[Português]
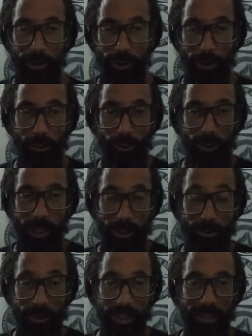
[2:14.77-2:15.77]

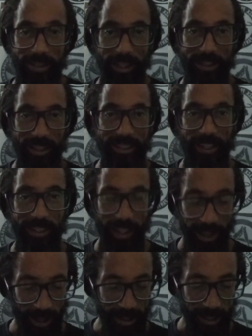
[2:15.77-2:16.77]
incluindo na, nas
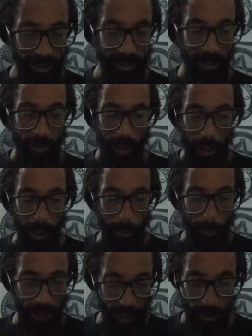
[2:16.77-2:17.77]
lideranças é,
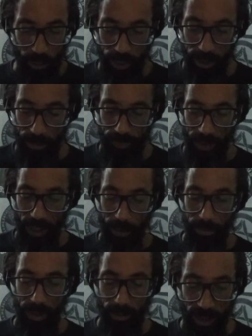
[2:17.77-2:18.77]
pretos e,
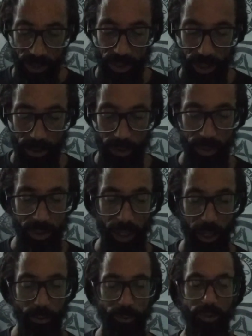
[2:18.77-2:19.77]
e mestiços, que
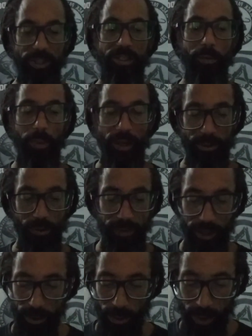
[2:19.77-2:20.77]
eram os principais
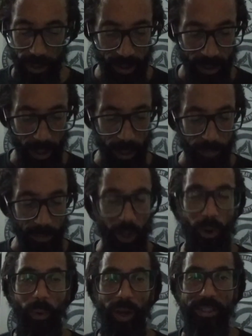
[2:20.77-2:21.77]
sofredores
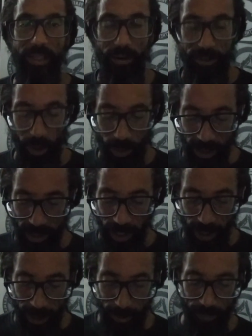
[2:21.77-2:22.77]
com a escravidão
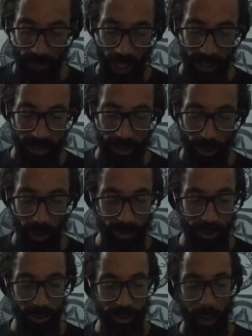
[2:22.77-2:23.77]
brasileira, assim como
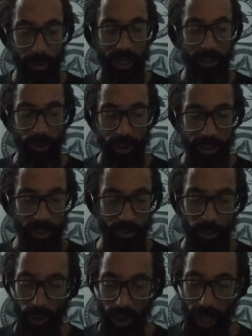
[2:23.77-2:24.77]
os trabalhadores
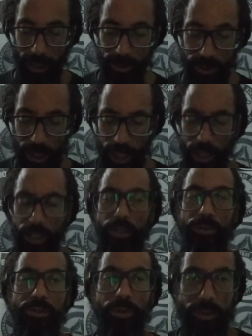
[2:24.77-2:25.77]
explorados
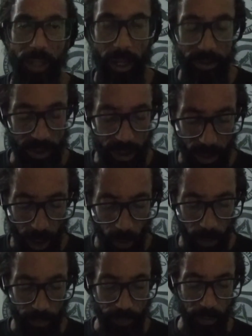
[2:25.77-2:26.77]
e os soldados que não